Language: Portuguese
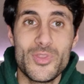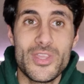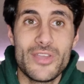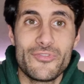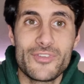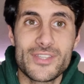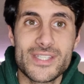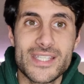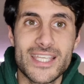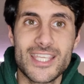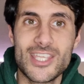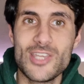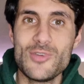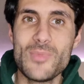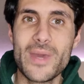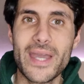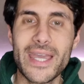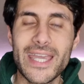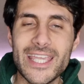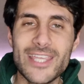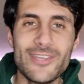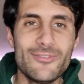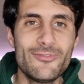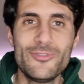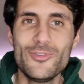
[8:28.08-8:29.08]
podia fazer aqui
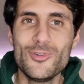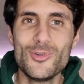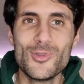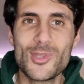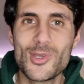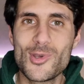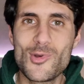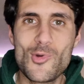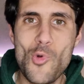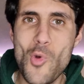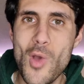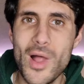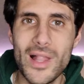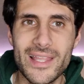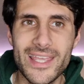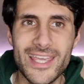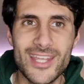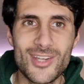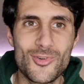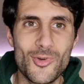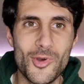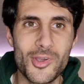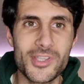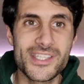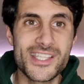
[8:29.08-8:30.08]
uma review de
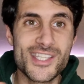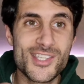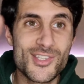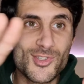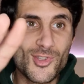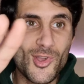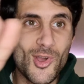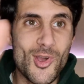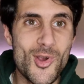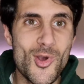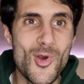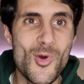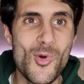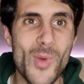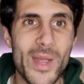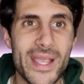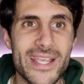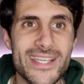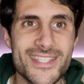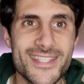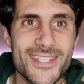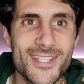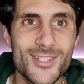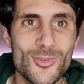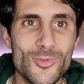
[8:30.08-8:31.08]
qualquer coisa só com
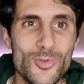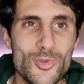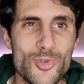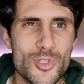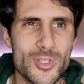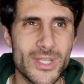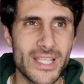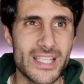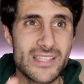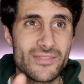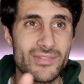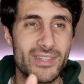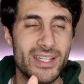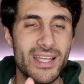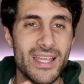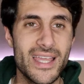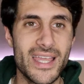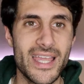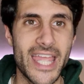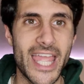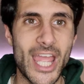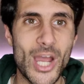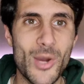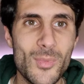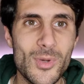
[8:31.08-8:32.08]
esta luz. Estás a ver?
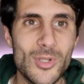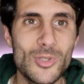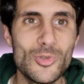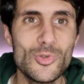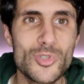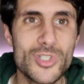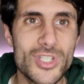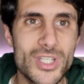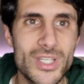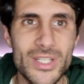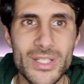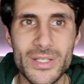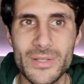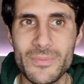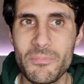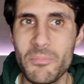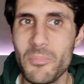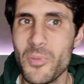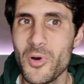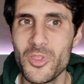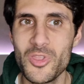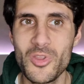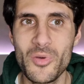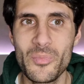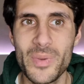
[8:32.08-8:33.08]
É uma luz que
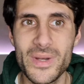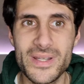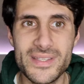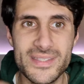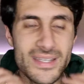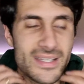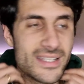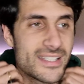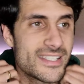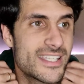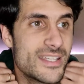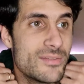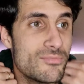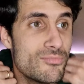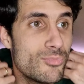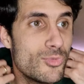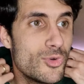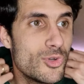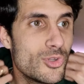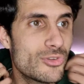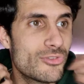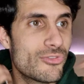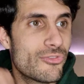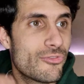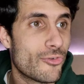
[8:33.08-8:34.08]
pode não parecer assim
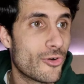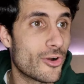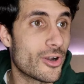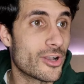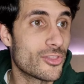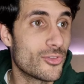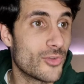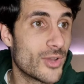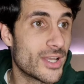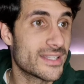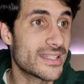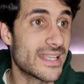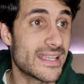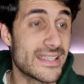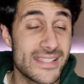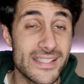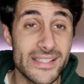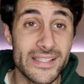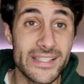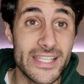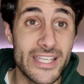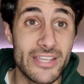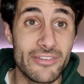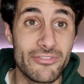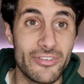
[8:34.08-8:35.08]
muito forte, não é?
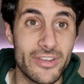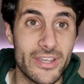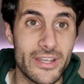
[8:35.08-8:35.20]
Estás ali a